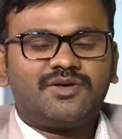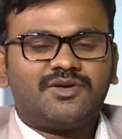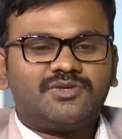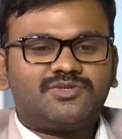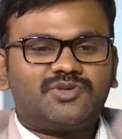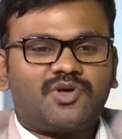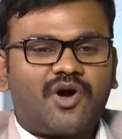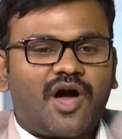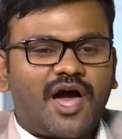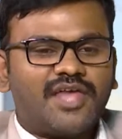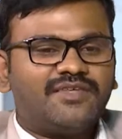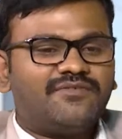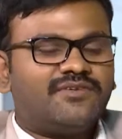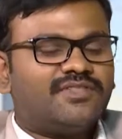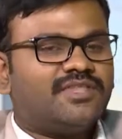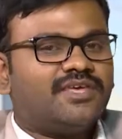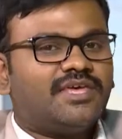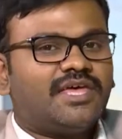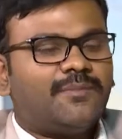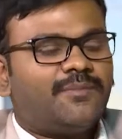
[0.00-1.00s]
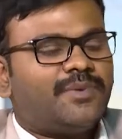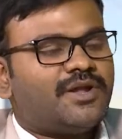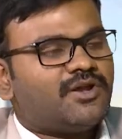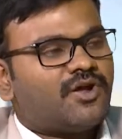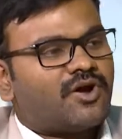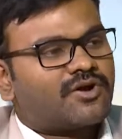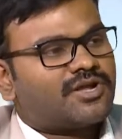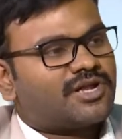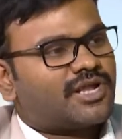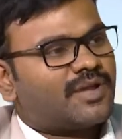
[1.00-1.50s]
ஸோ அதை வந்து எப்படி
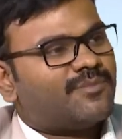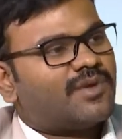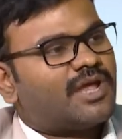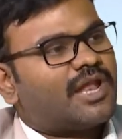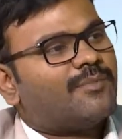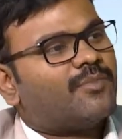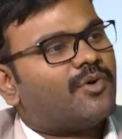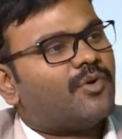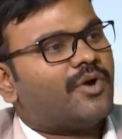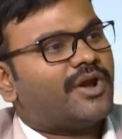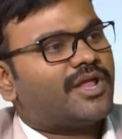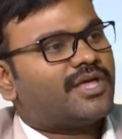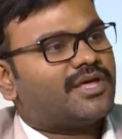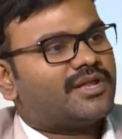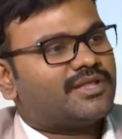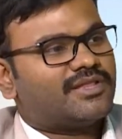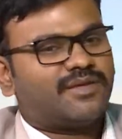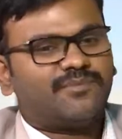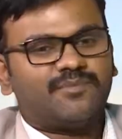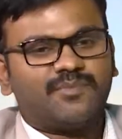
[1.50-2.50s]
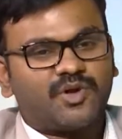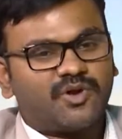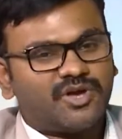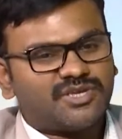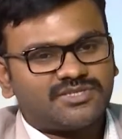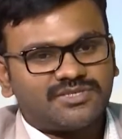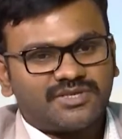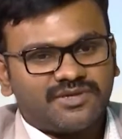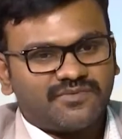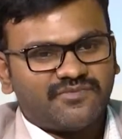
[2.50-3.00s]
டாக்டர் ரம்யா நம்ம உடைக்கிறது
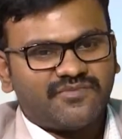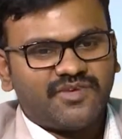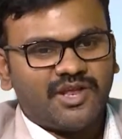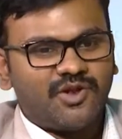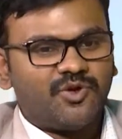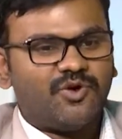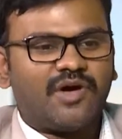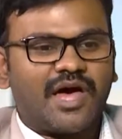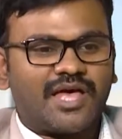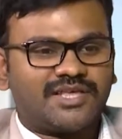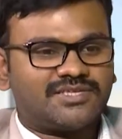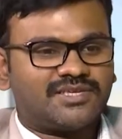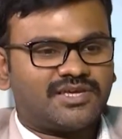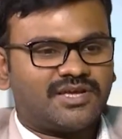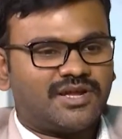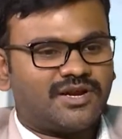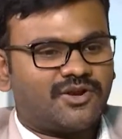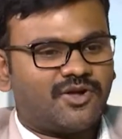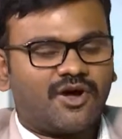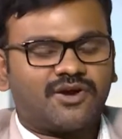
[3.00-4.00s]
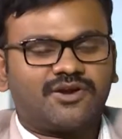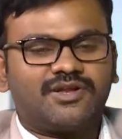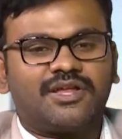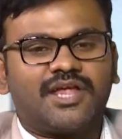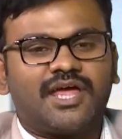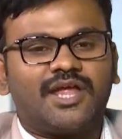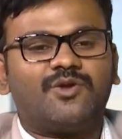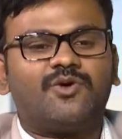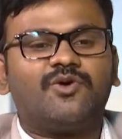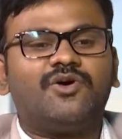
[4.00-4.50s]
பிகாஸ் வி நோ ஆஸ் அ டாக்டர்
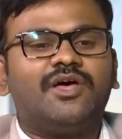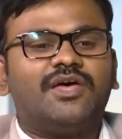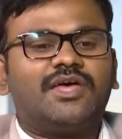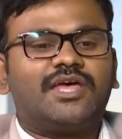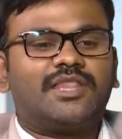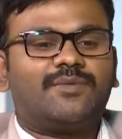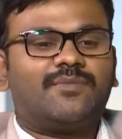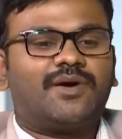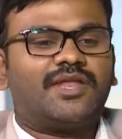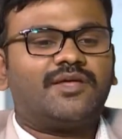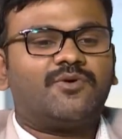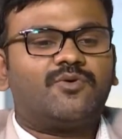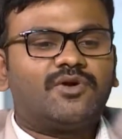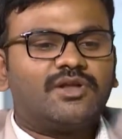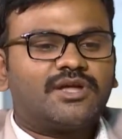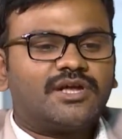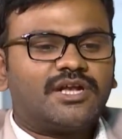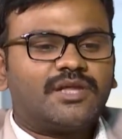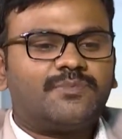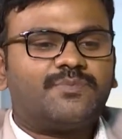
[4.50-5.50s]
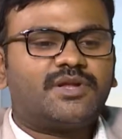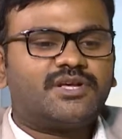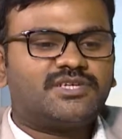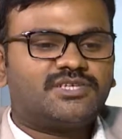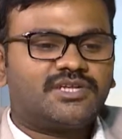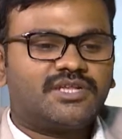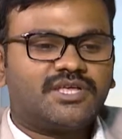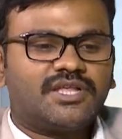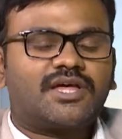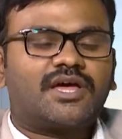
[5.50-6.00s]
ஐ நோ இந்த மாதிரி உங்களுக்கு
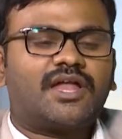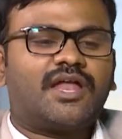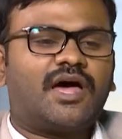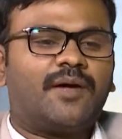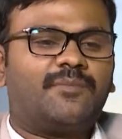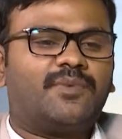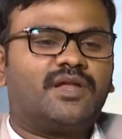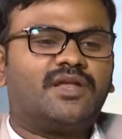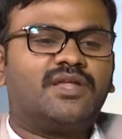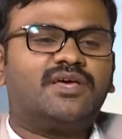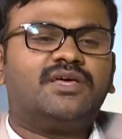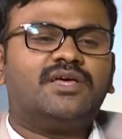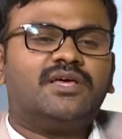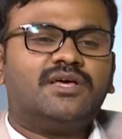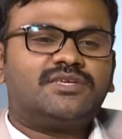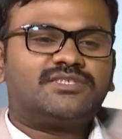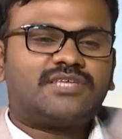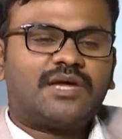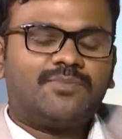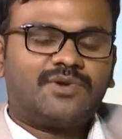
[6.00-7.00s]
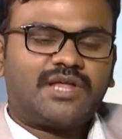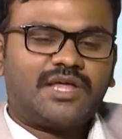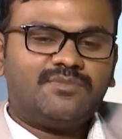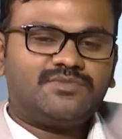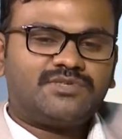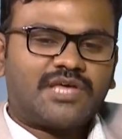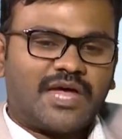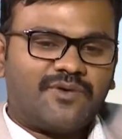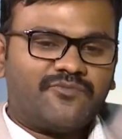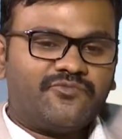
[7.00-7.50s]
டிப்ரெஷன் இருக்கலாம் அப்படின்னு
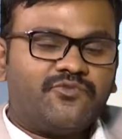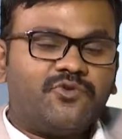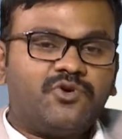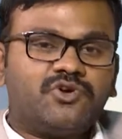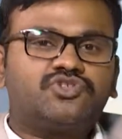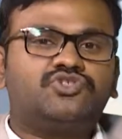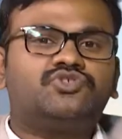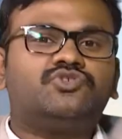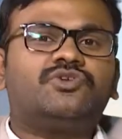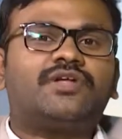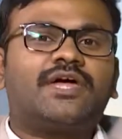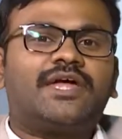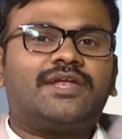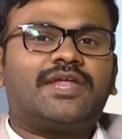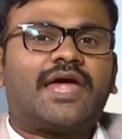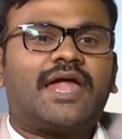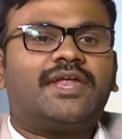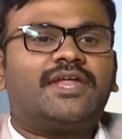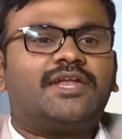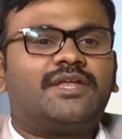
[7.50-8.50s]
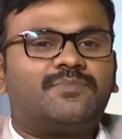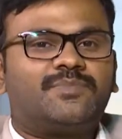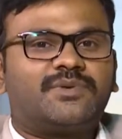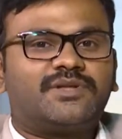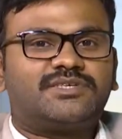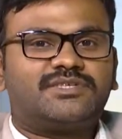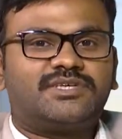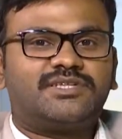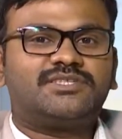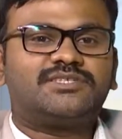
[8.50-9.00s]
சம்டைம்ஸ் ஐ ஆம் ஃபோர்ஸ் டு ரைட் ஆன்டி
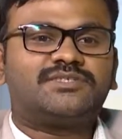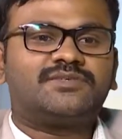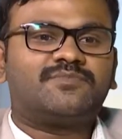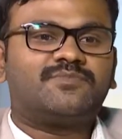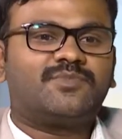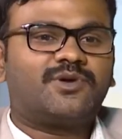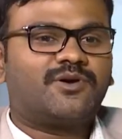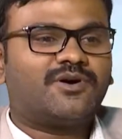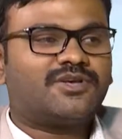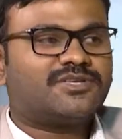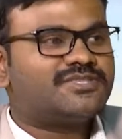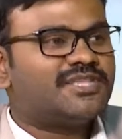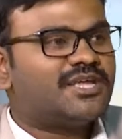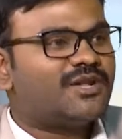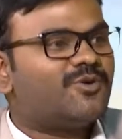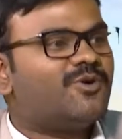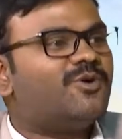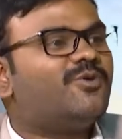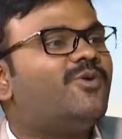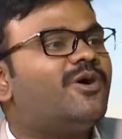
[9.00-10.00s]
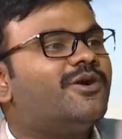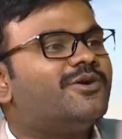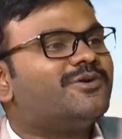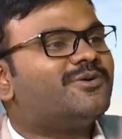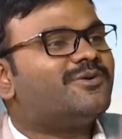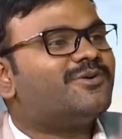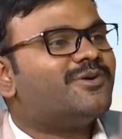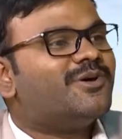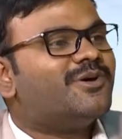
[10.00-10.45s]
டிப்ரெஷன்ஸ் பிகாஸ் தி டோன்ட் வாண்ட் டு